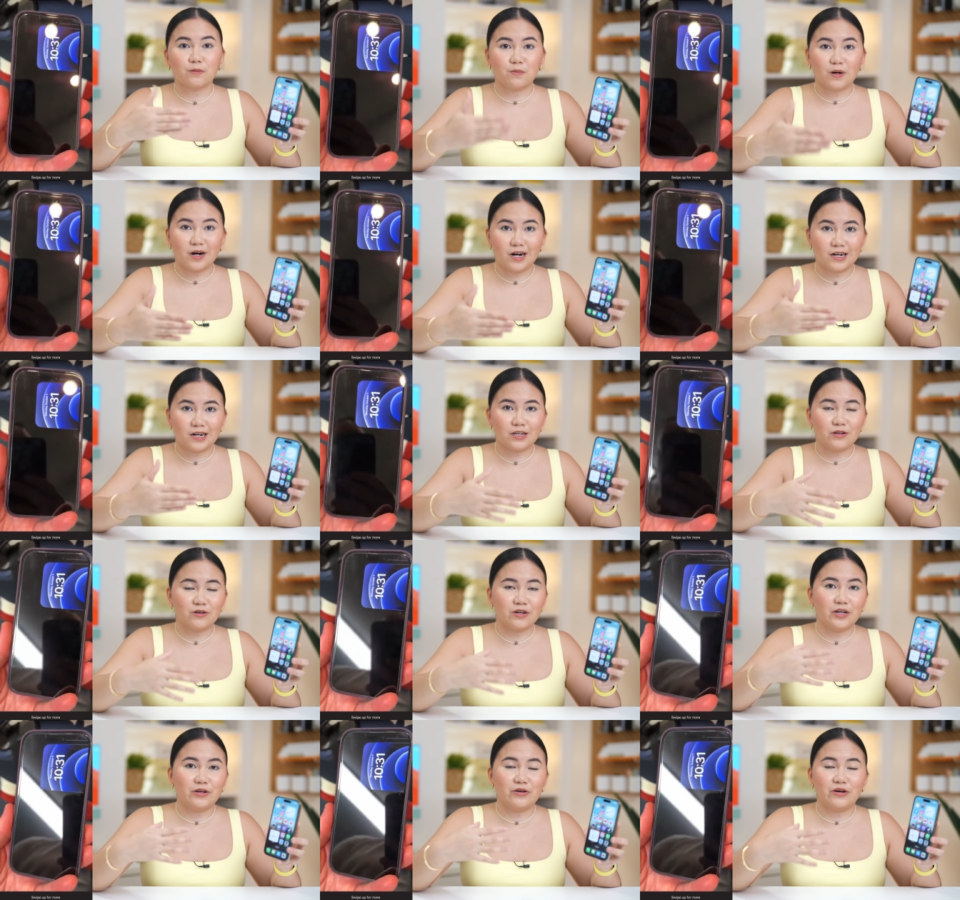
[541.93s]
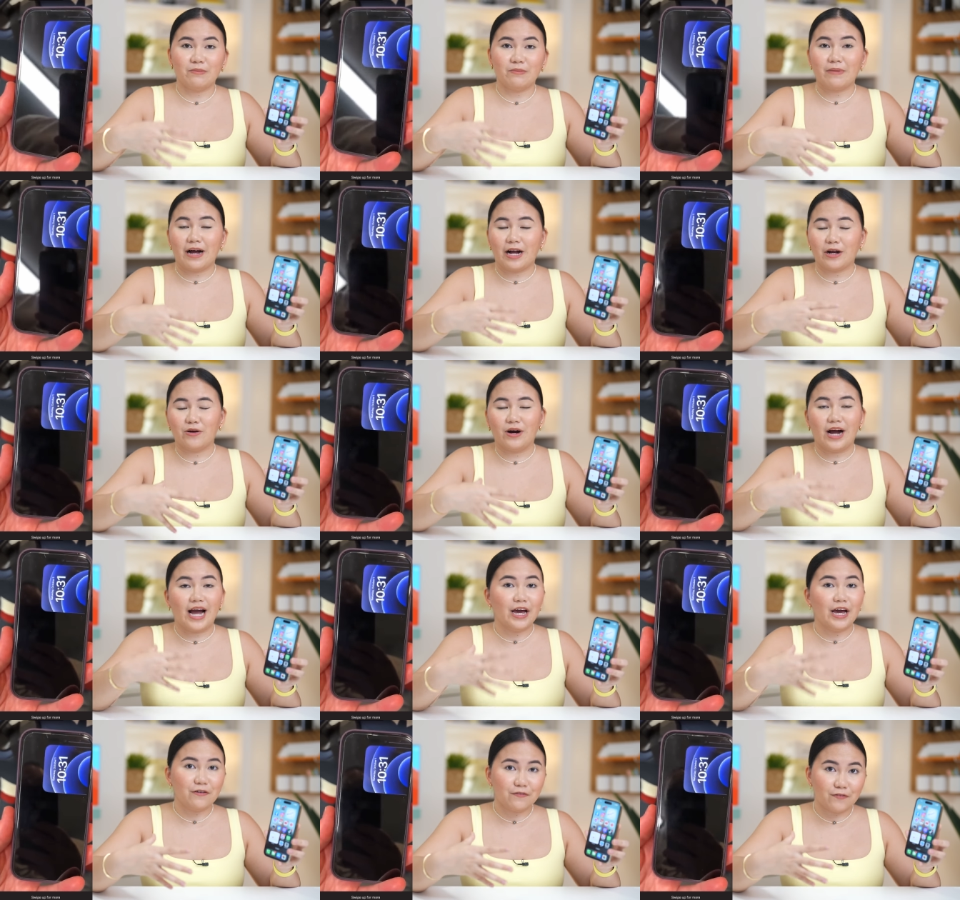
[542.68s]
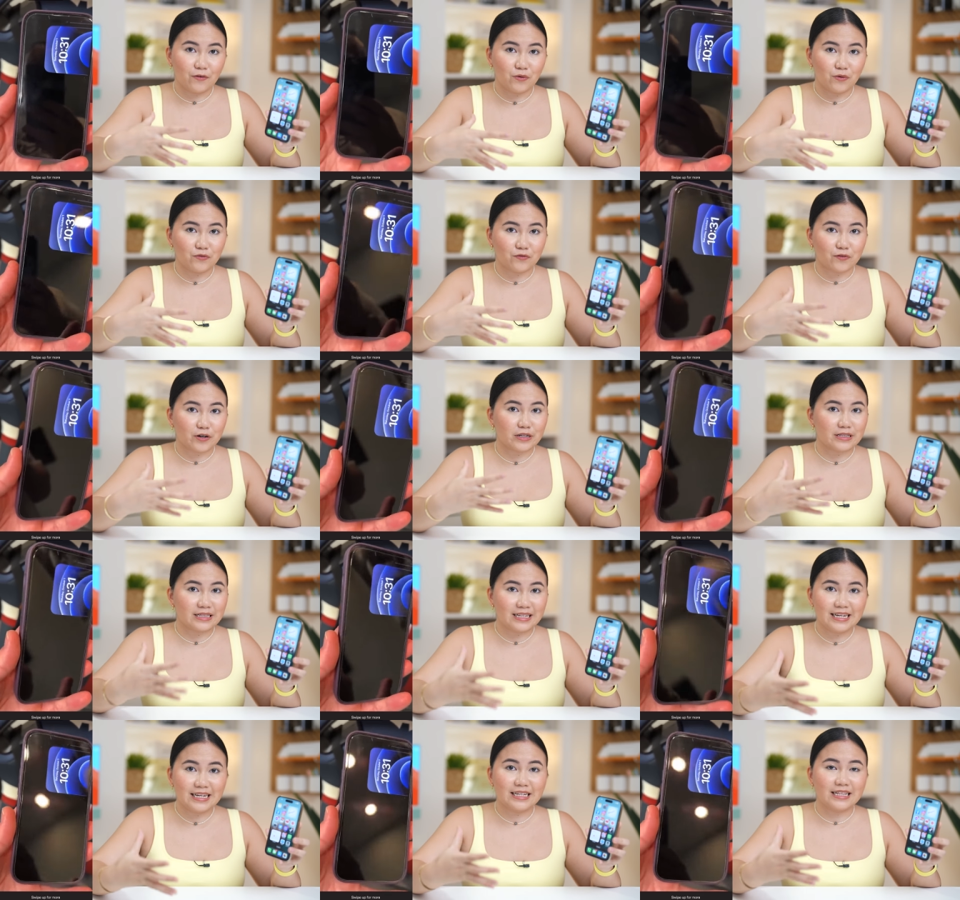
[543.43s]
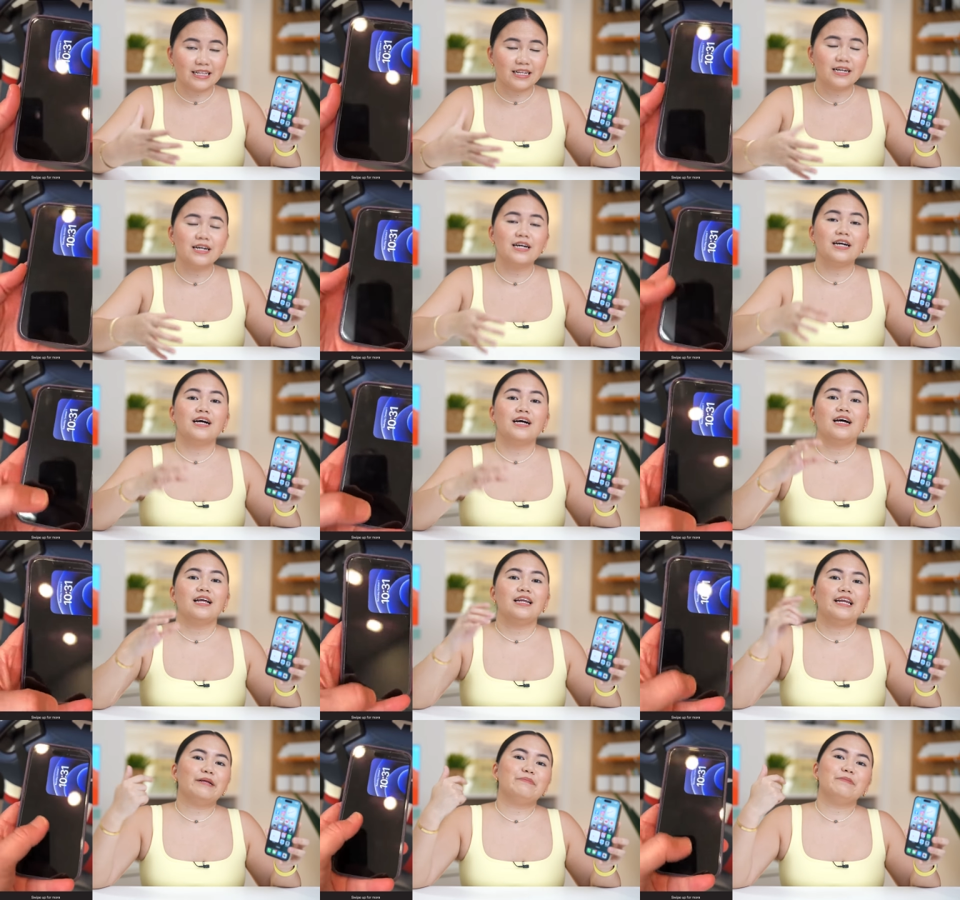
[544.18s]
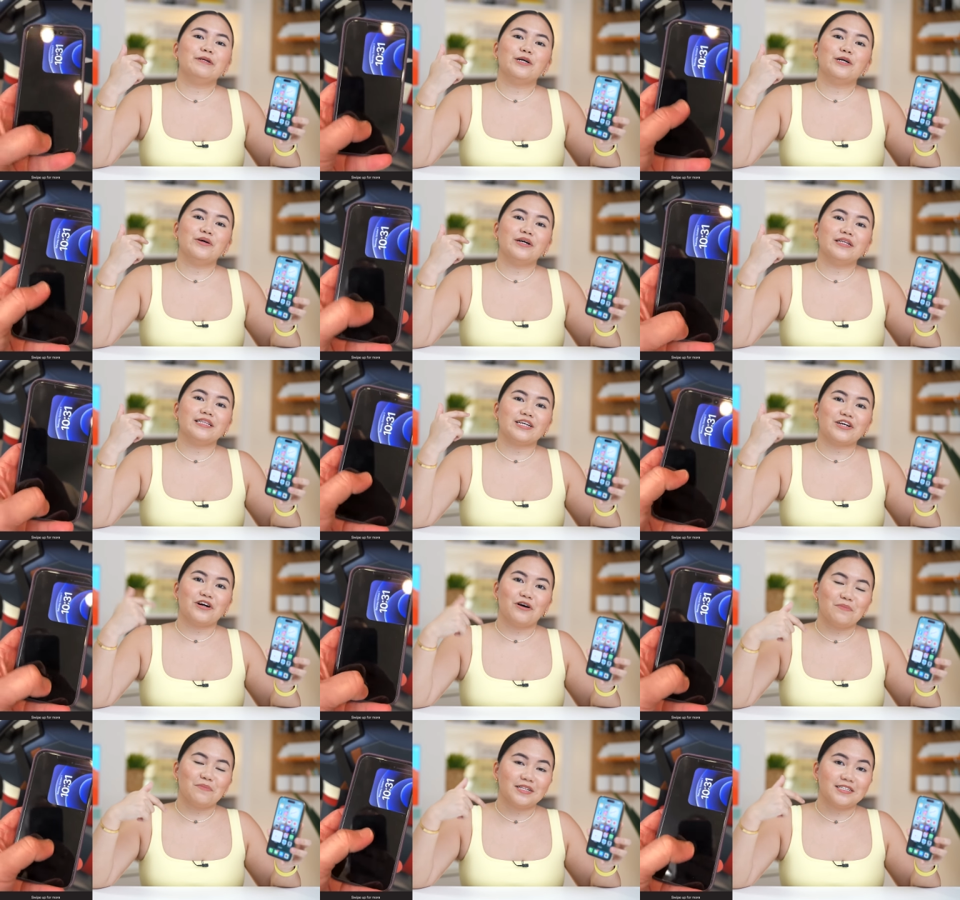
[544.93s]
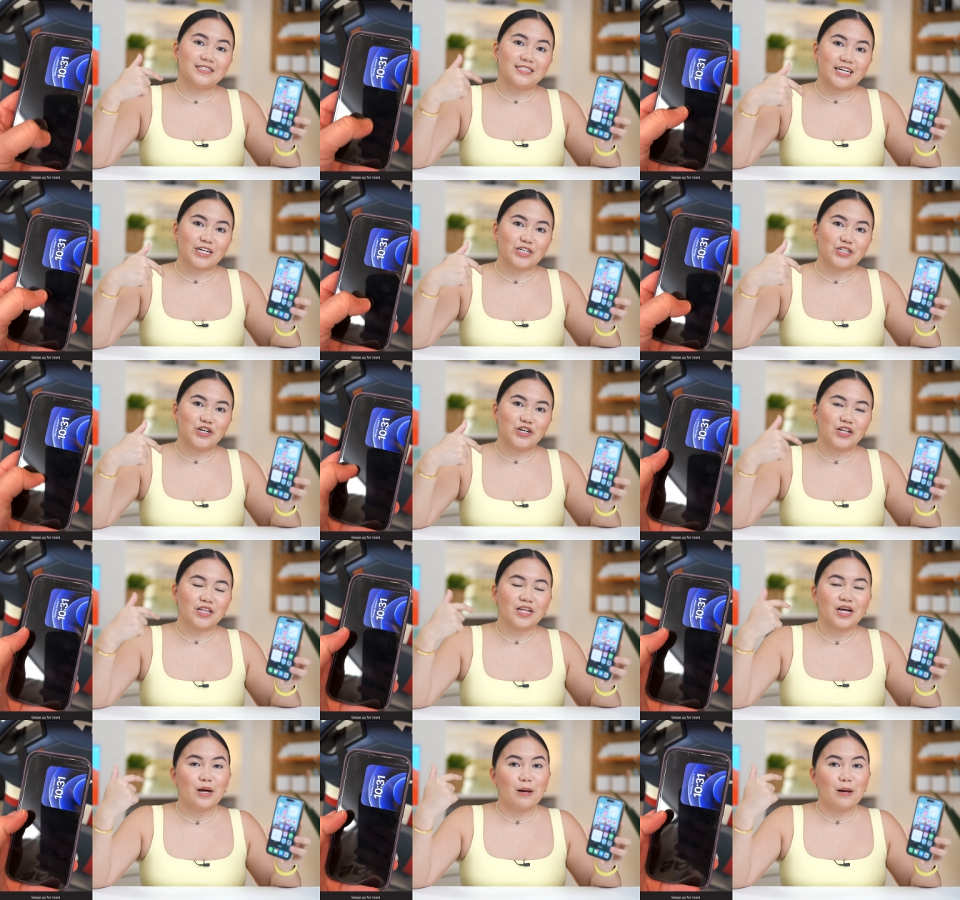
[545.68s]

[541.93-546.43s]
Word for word: bug yung inyong bagong iPhone 14, Let me know in the comment section